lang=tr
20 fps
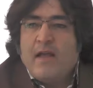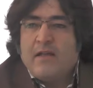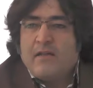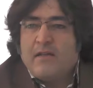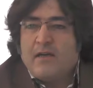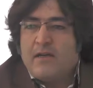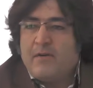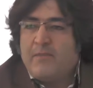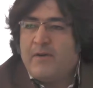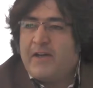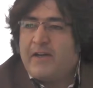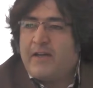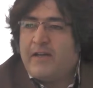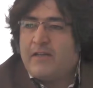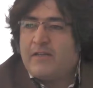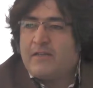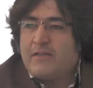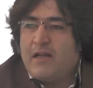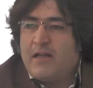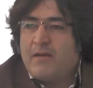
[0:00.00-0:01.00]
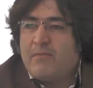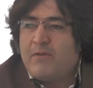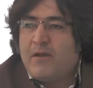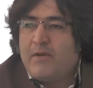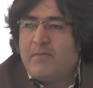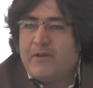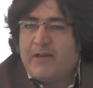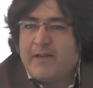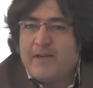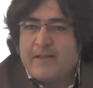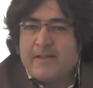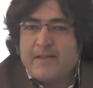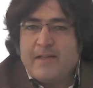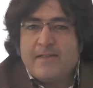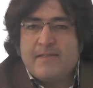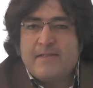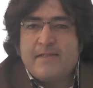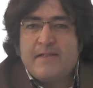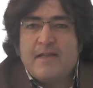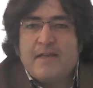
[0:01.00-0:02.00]
Takım arkadaşlarımla birlikte
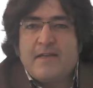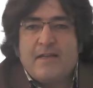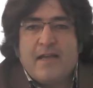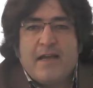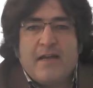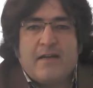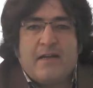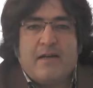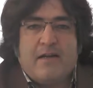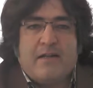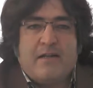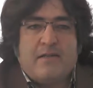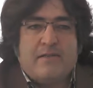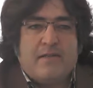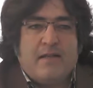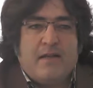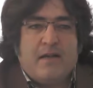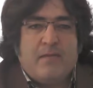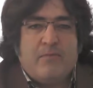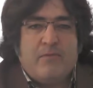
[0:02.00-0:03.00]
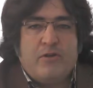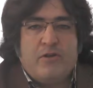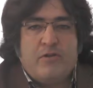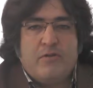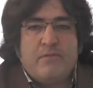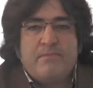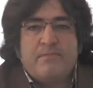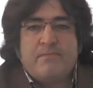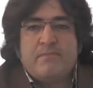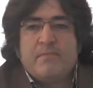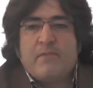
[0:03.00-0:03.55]
sizleri tekrardan selamlıyorum.